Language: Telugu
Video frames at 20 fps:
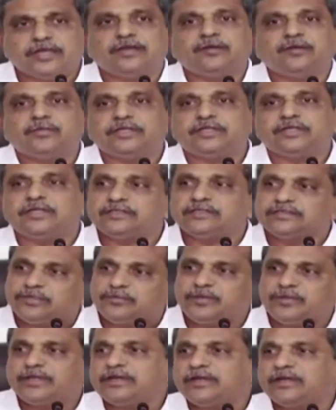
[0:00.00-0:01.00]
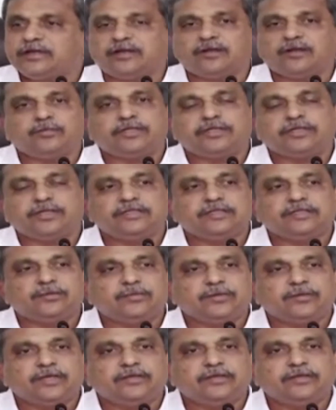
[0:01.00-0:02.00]
ఇక్కడ పెద్దల సభ అక్కడ పెద్దల
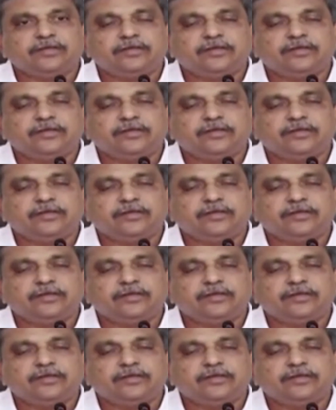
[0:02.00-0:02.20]
సభ